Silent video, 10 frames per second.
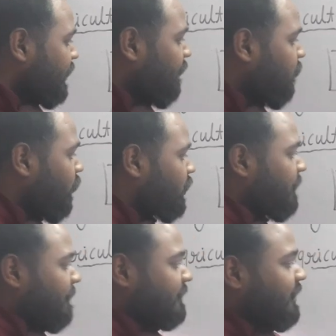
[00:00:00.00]
कि
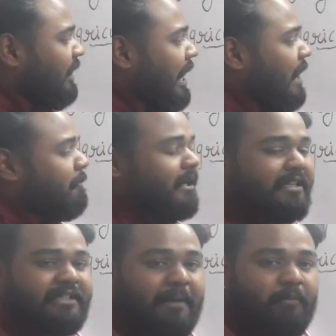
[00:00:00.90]
40 परसेंट आपके
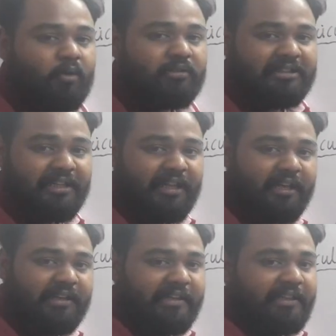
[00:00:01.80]
एग्जाम में क्वेश्चन
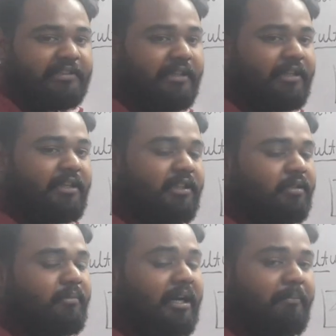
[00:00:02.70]
एग्रीकल्चर के
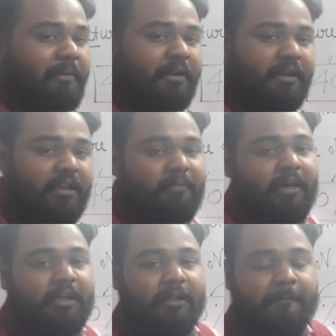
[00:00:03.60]
इस बार बनने ही
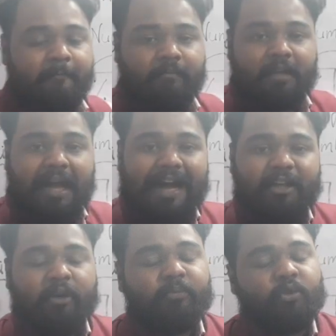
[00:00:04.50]
वाले हैं आई
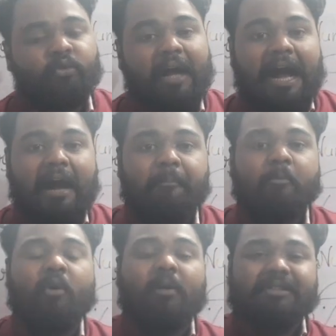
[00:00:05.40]
होप दोस्तों
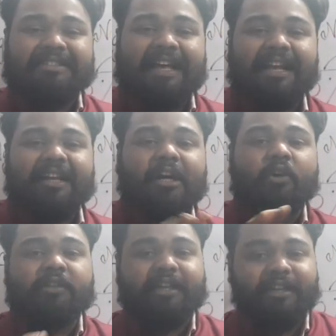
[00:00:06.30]
आपको सारा
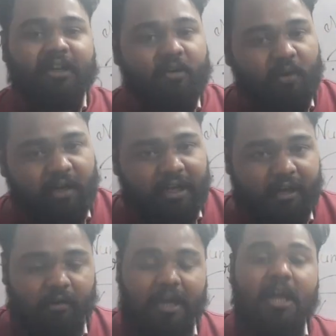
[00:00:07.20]
डाउट क्लियर हो गया
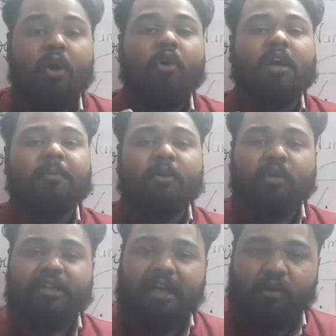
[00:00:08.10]
होगा और भी
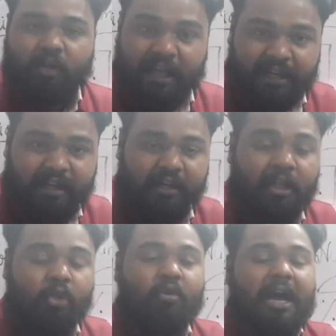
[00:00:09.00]
कोई डाउट है ना
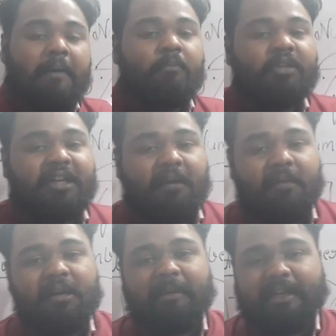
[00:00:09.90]
तो आप मुझे
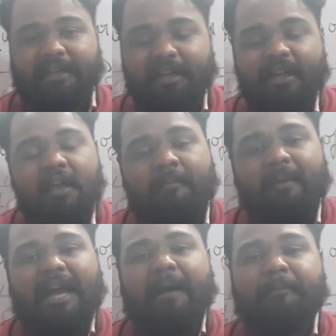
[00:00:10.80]
कमेंट में करना
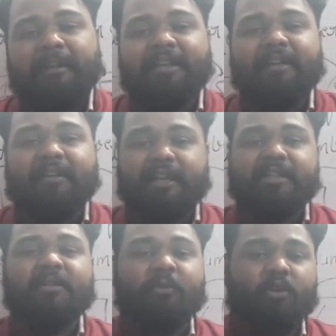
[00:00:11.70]
मैं आपके लिए
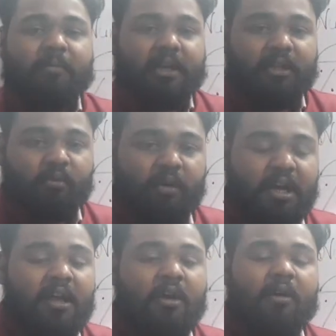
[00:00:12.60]
नेक्स्ट वीडियो बना दूंगा
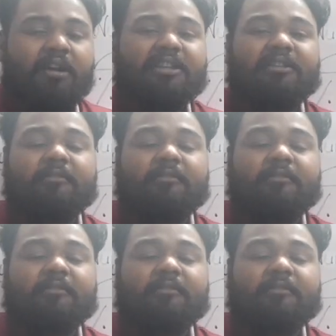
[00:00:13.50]
और